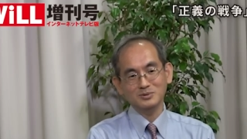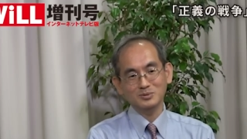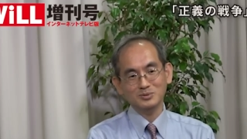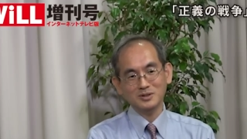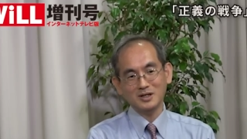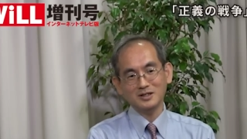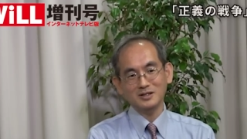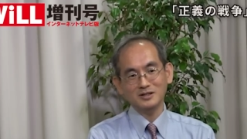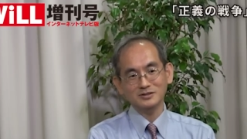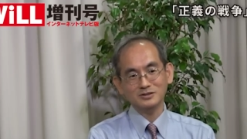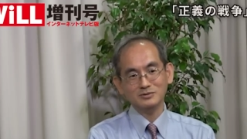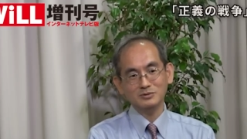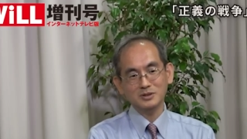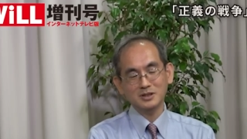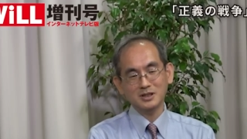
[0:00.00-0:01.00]
と対談す
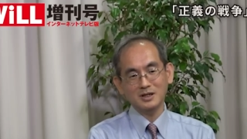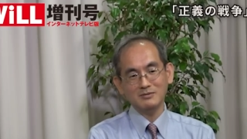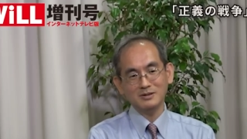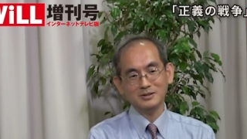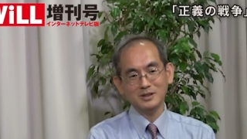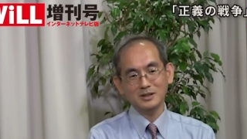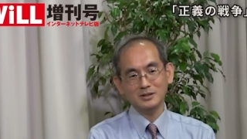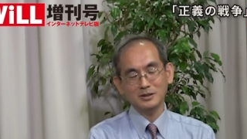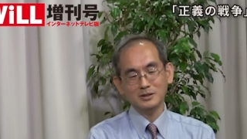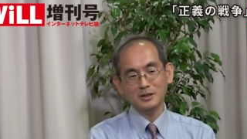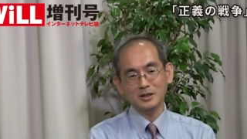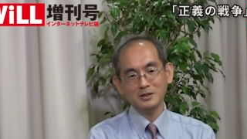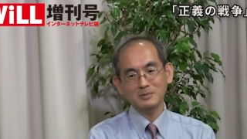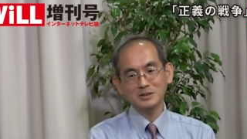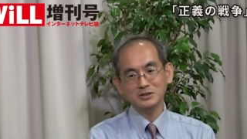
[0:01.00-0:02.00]
る機会を与えていた
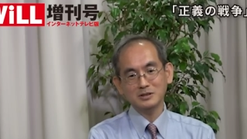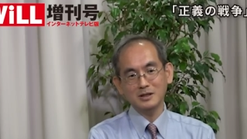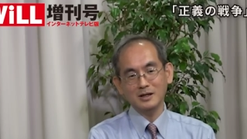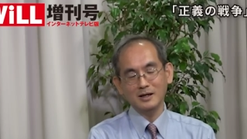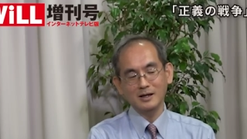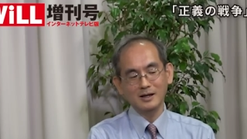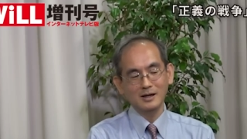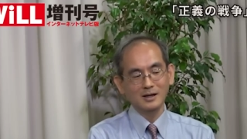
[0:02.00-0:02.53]
だきまして